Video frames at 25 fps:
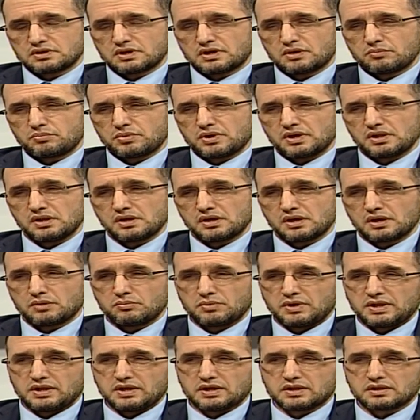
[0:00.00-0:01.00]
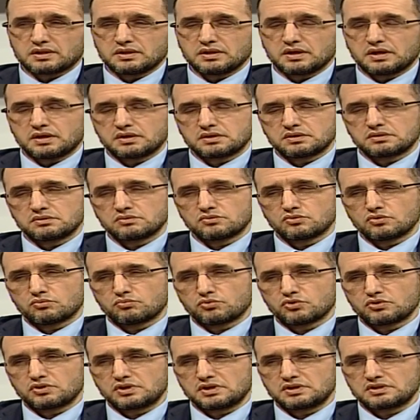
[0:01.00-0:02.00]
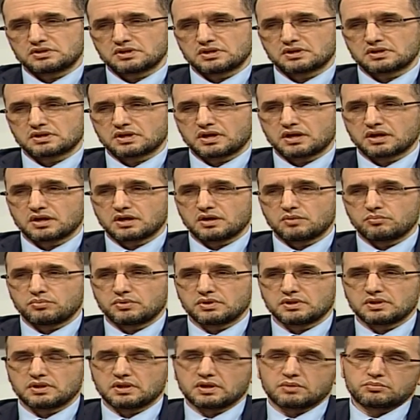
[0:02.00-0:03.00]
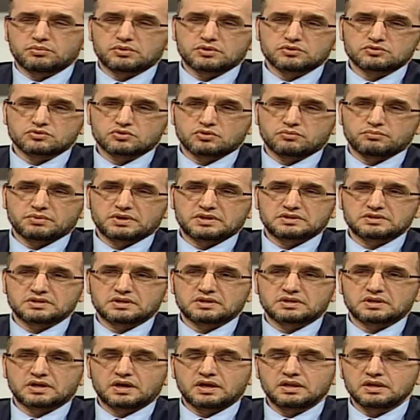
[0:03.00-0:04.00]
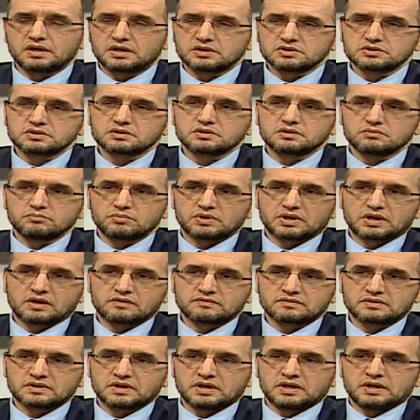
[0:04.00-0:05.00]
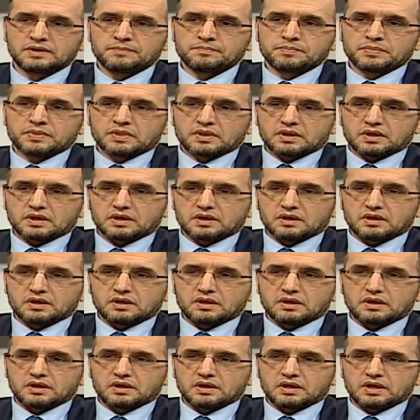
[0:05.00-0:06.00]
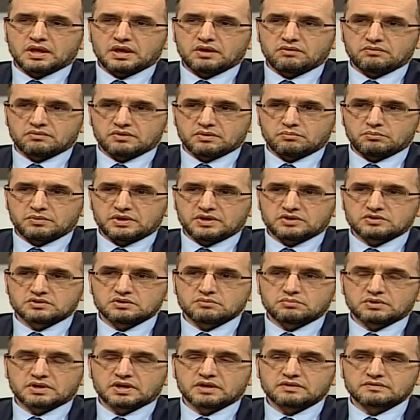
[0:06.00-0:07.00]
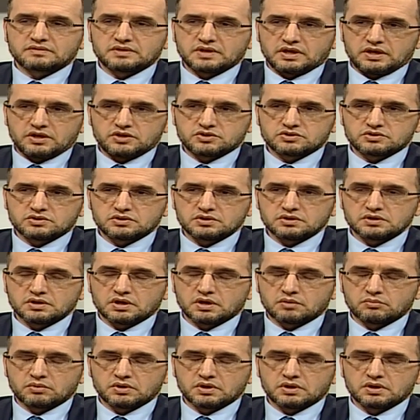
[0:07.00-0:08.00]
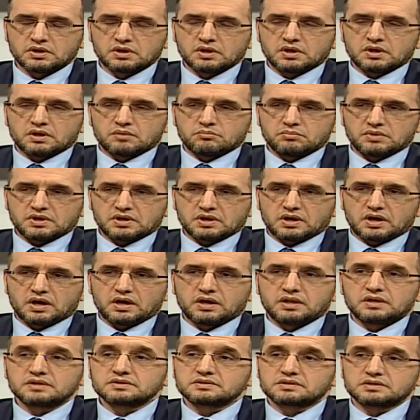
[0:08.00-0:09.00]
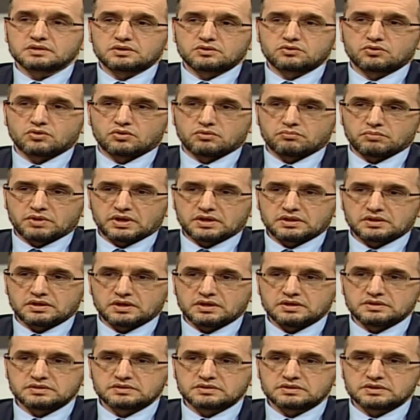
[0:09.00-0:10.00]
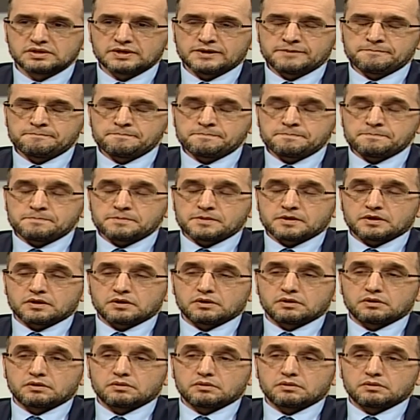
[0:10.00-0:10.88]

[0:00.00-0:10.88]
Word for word: Kapalı ameliyatlar, robotik cerrahi, kapalı laparoskopik cerrahiler çıktı. Biraz e, evrimleşti, biraz değişti ama bir hayli sık görmekteyiz. Hı hı.